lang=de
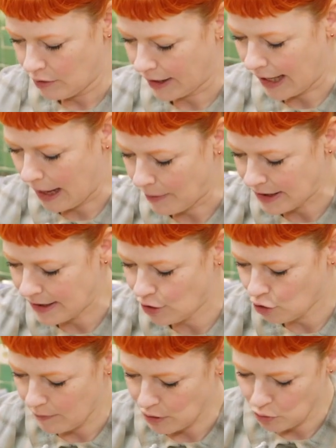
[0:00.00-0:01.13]
dann kann man sich
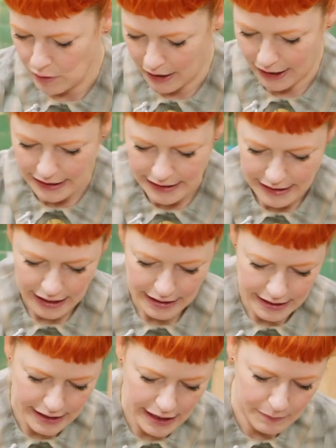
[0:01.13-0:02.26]
schon mal so ein Rechteck
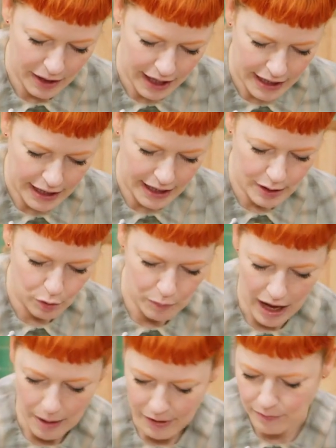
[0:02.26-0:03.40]
ziehen. Man kann ihn jetzt auch
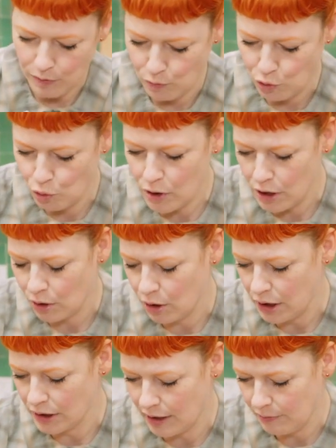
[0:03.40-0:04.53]
bearbeiten mit
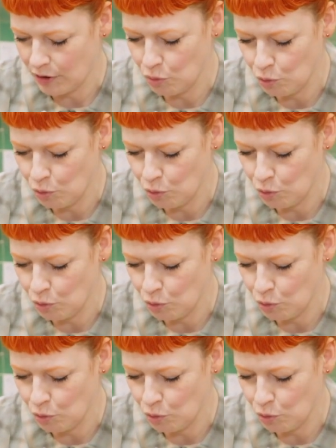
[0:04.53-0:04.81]
Nudelholz, aber das